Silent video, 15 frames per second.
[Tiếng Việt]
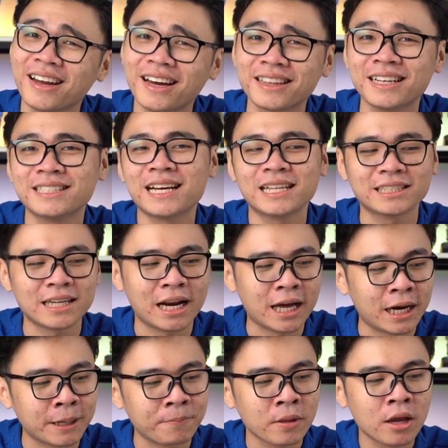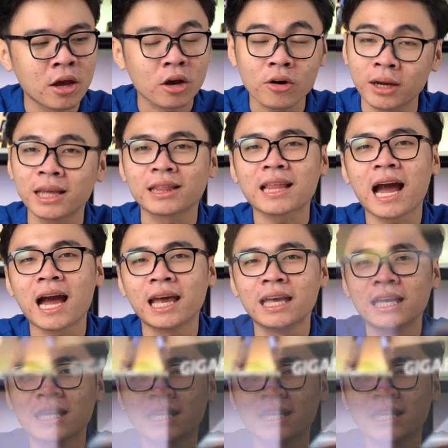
đợi thời gian trả lời còn hiện tại